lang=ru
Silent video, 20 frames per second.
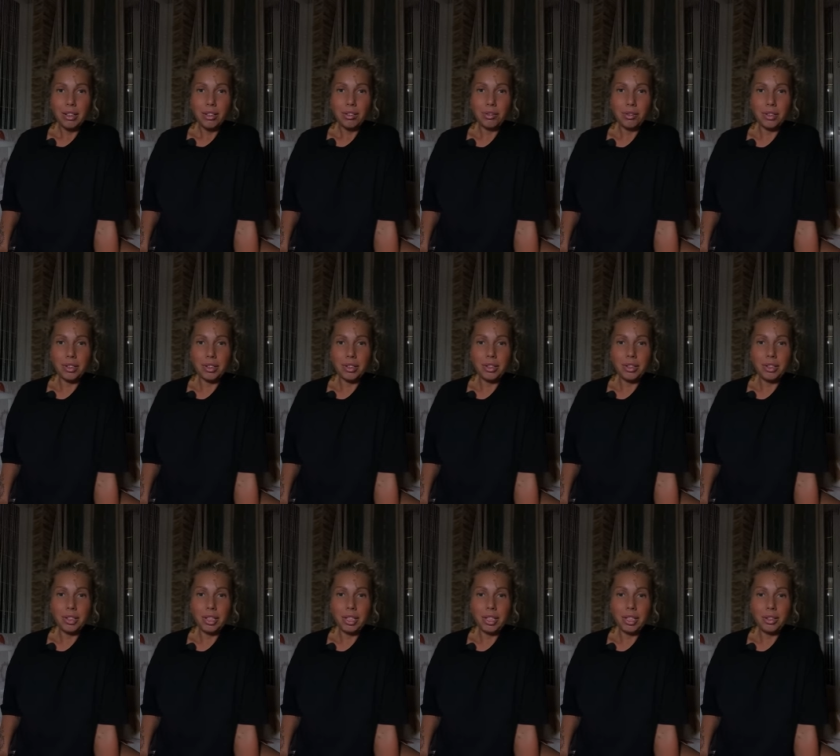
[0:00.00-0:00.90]
Вот.
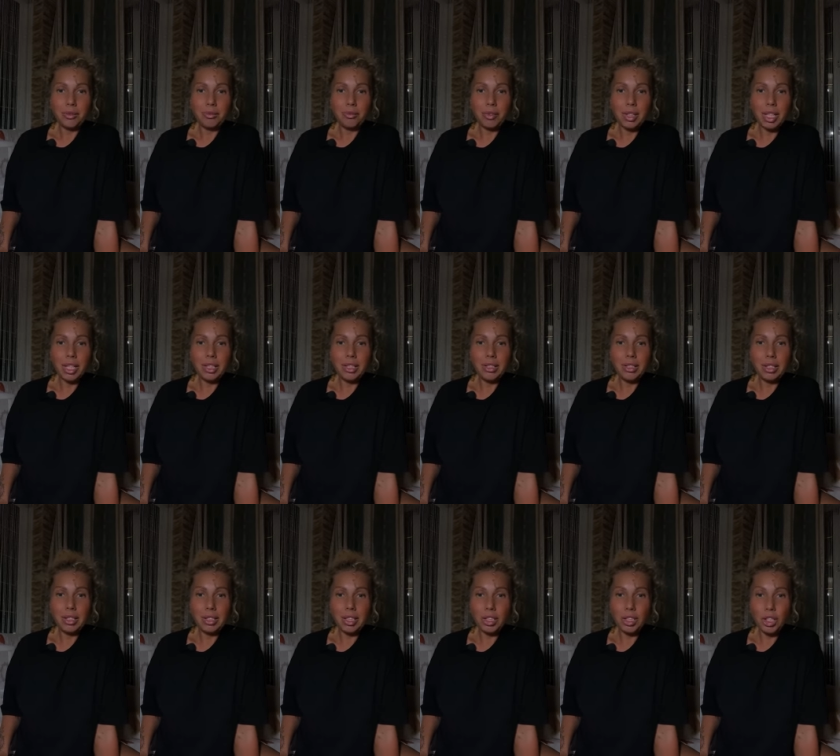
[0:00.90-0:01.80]
И они
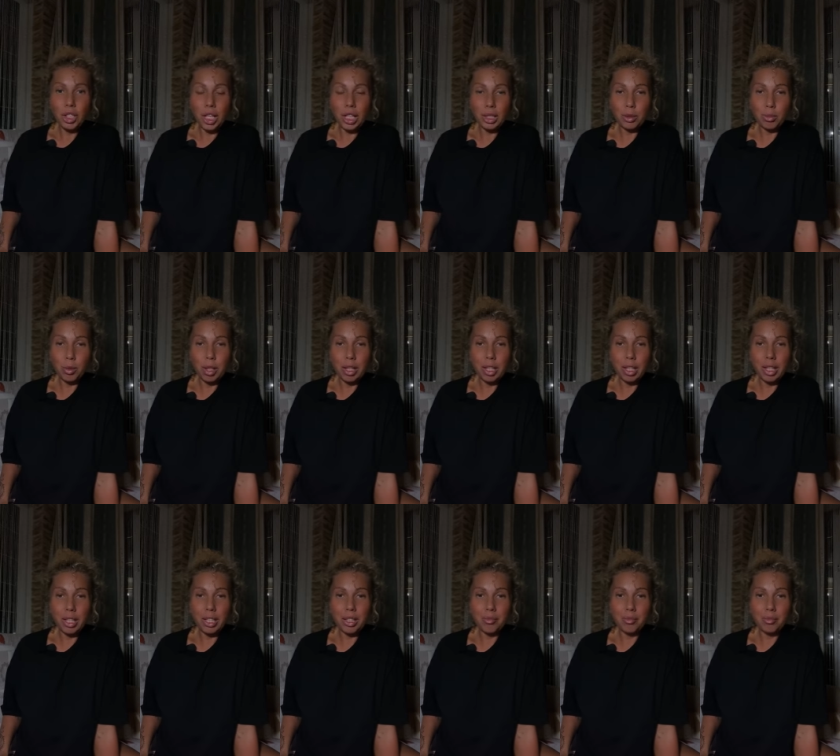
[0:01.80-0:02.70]
за этот час,
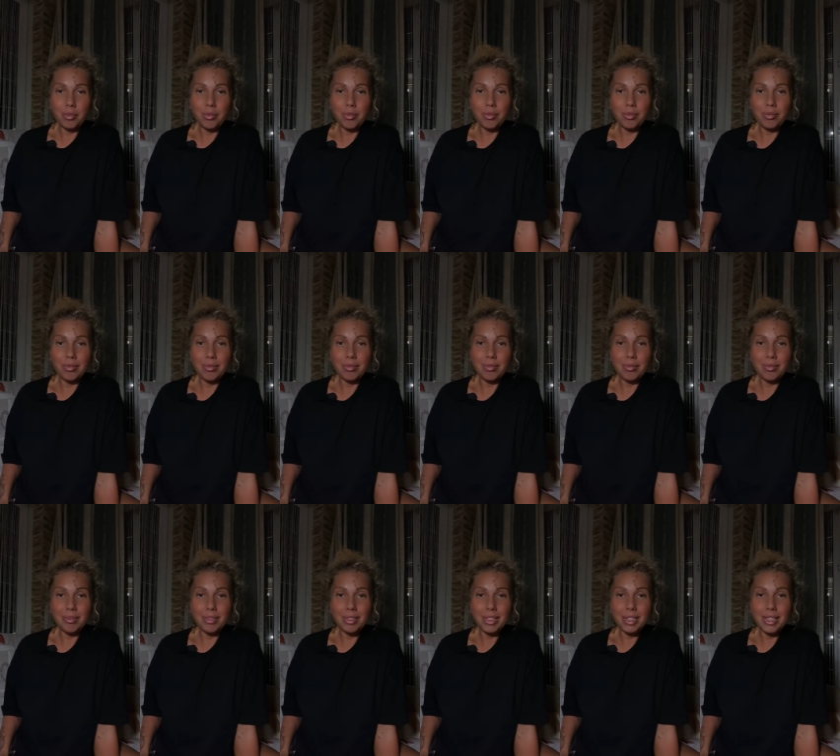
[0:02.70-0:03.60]
пока я,
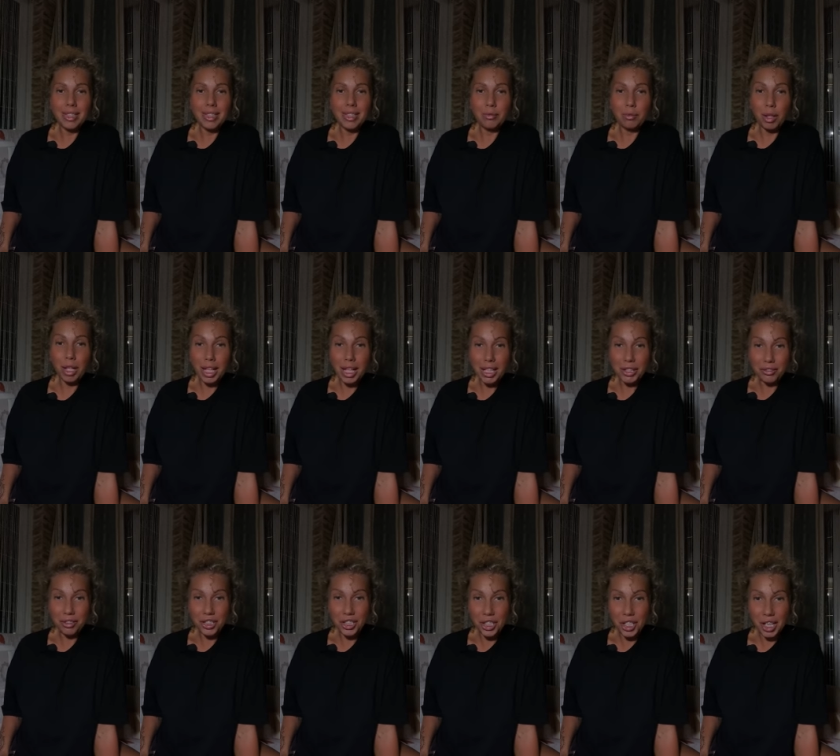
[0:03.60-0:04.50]
пока я
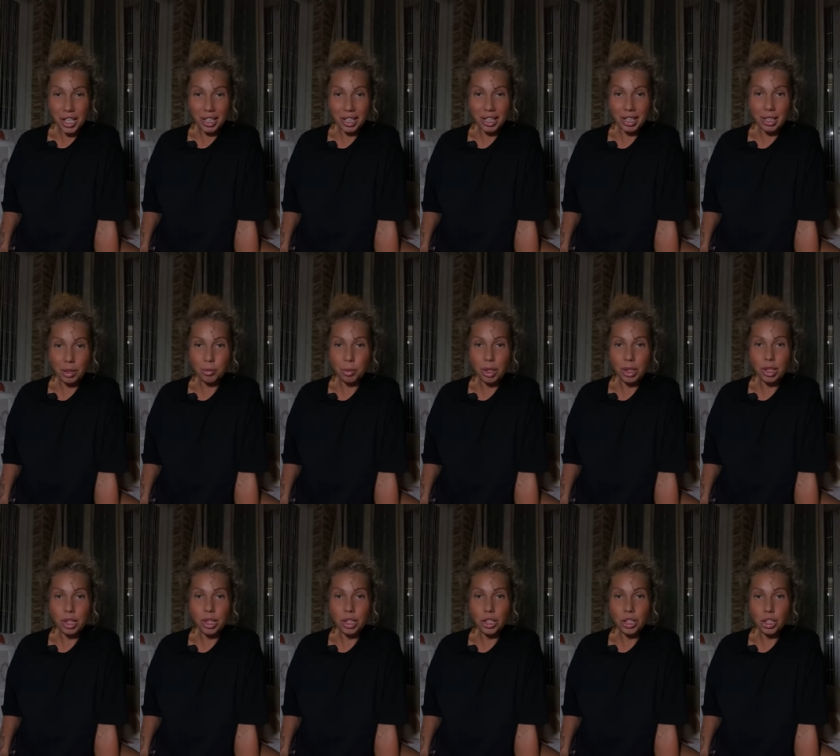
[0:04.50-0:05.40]
вещала, они
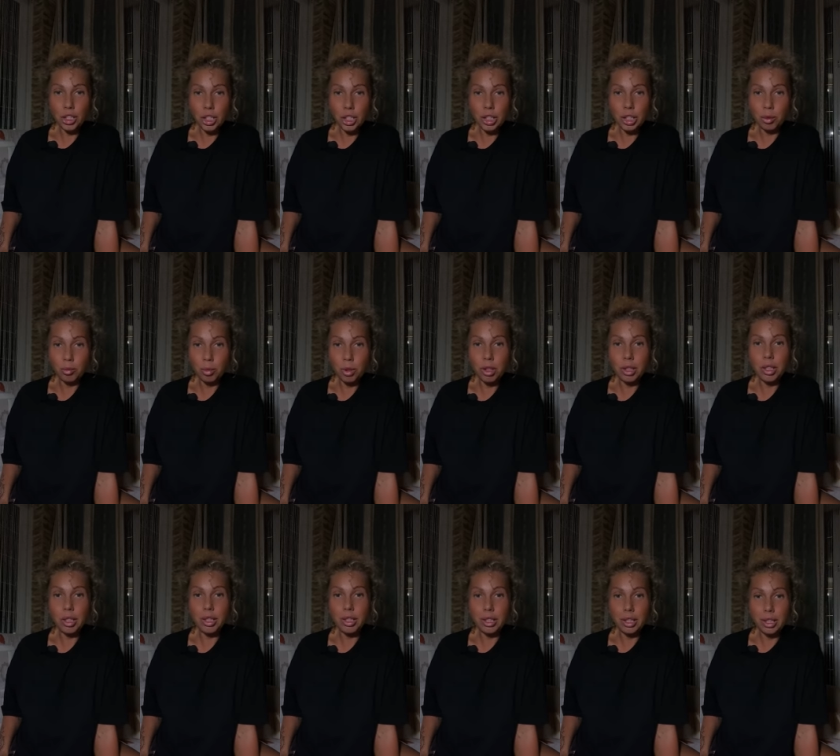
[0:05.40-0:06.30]
приняли решение быть
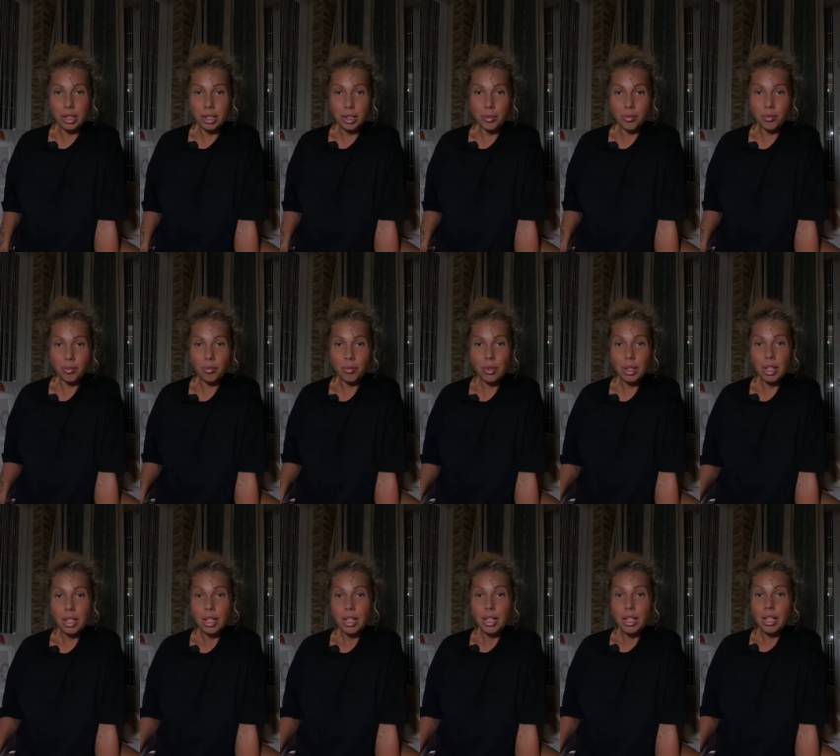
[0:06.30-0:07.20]
на ретрите.
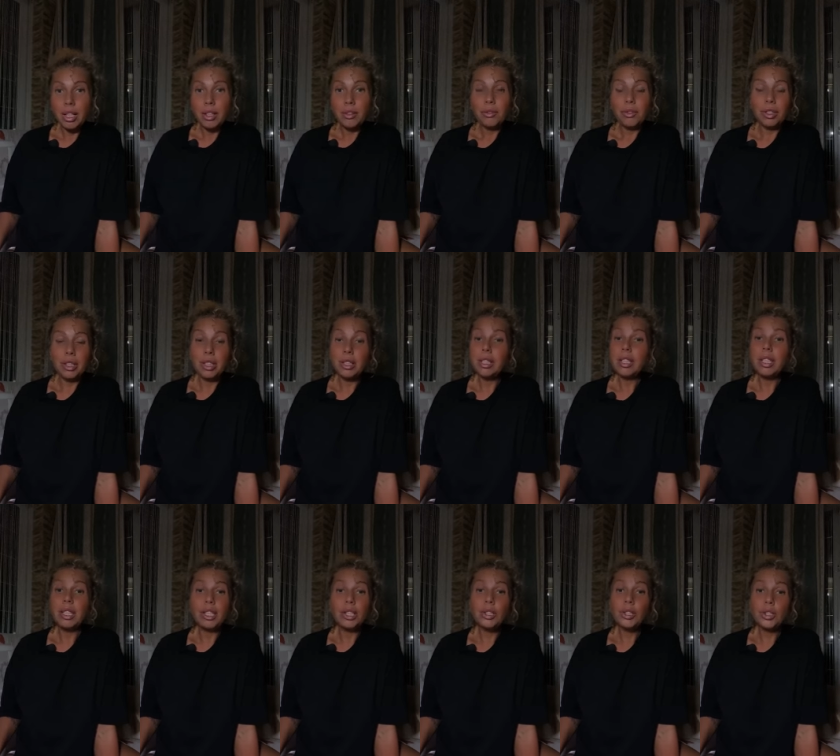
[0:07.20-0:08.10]
Вот. Это,
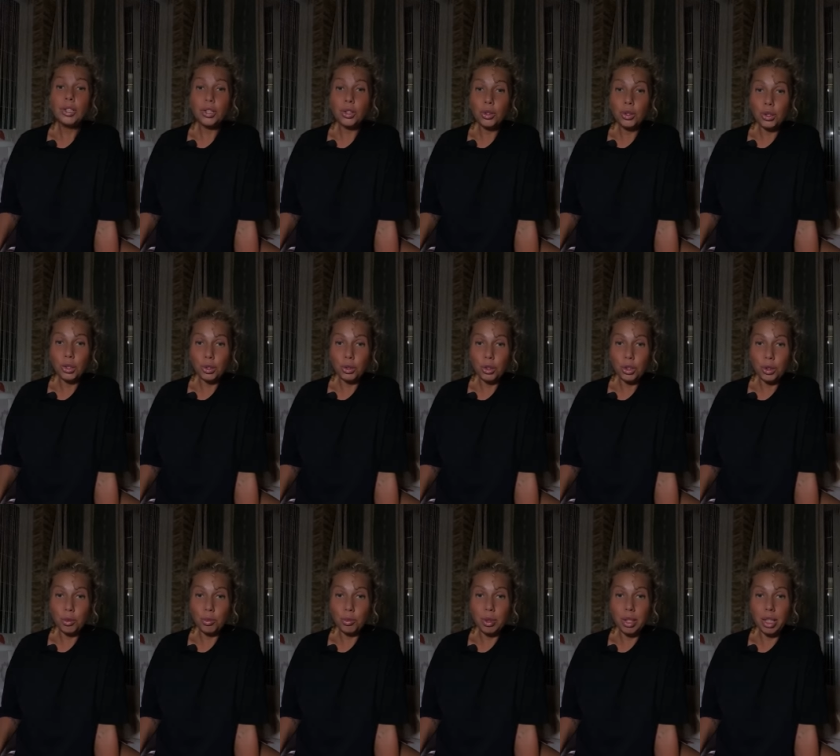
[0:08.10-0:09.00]
конечно же, тоже
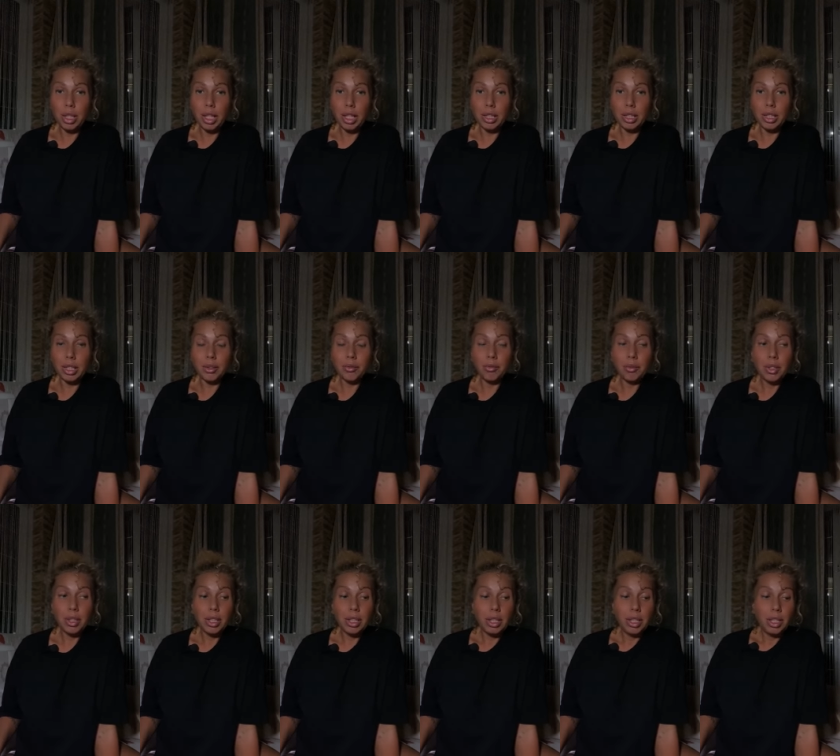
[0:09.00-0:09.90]
очень приятно.
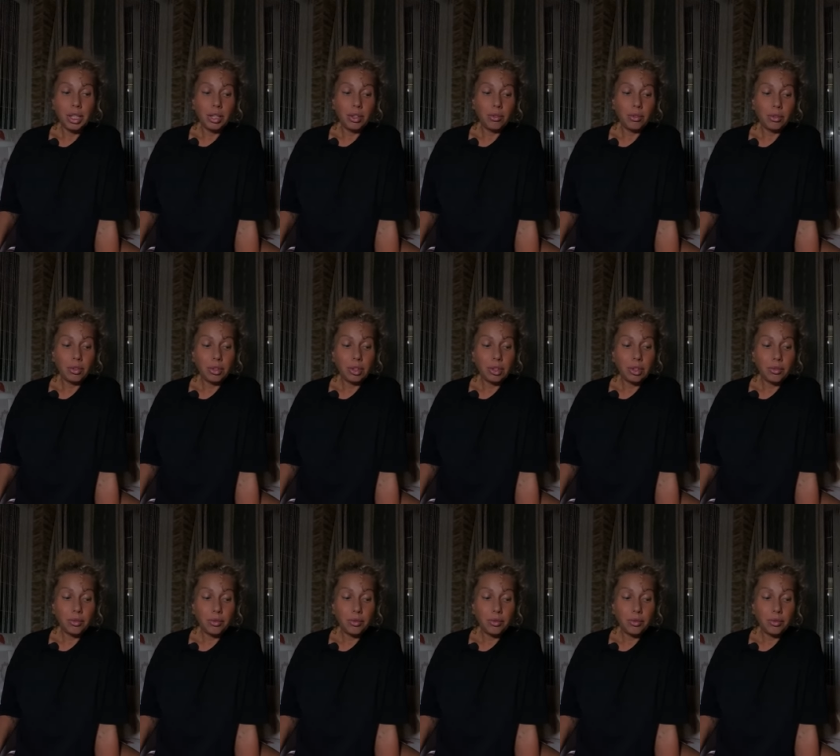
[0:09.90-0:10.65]
Вот.